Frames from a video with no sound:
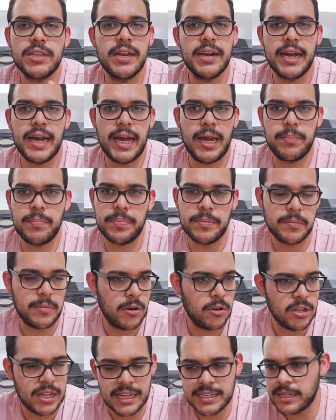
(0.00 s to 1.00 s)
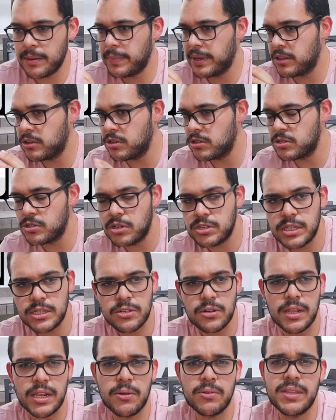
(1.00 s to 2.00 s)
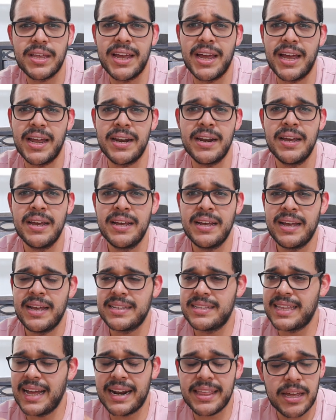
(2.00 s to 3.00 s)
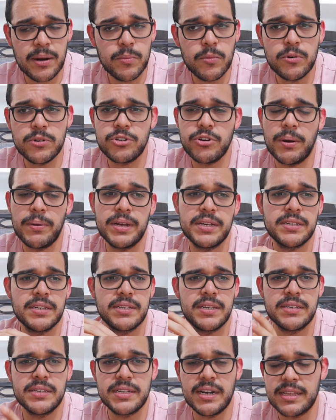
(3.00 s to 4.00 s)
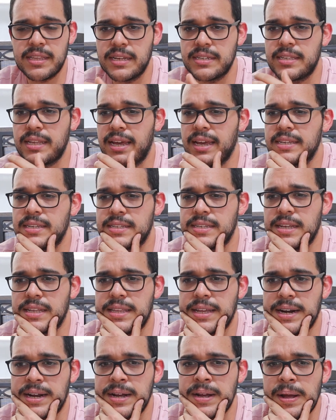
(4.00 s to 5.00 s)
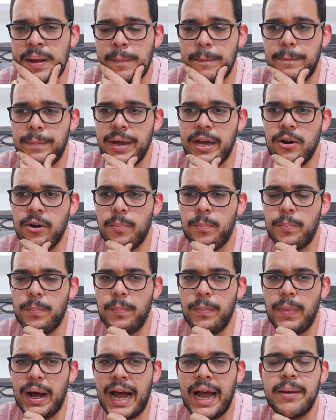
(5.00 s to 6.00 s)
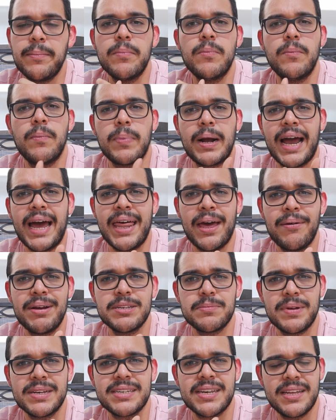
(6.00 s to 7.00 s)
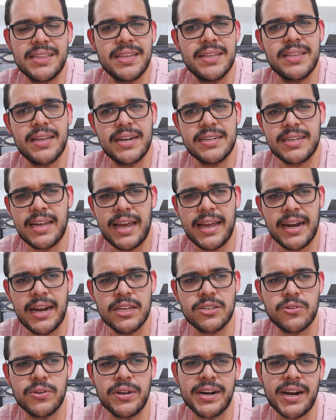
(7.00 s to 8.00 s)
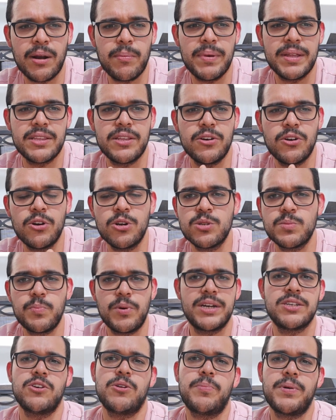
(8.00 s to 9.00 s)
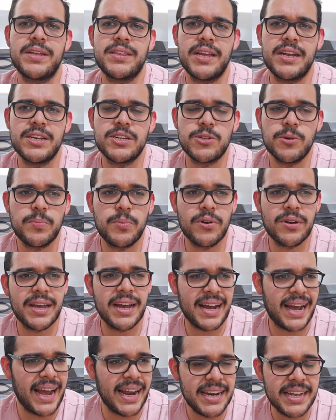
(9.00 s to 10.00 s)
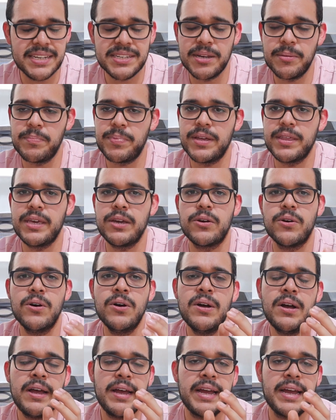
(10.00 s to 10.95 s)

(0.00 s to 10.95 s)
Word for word: tiene hype. Los lanzamientos no se soldautean, tardan mucho a veces en ciertas tallas, etc. Pero hay cada vez más gente interesada en eso y realmente no nos puede sorprender eso porque Kanye siempre dijo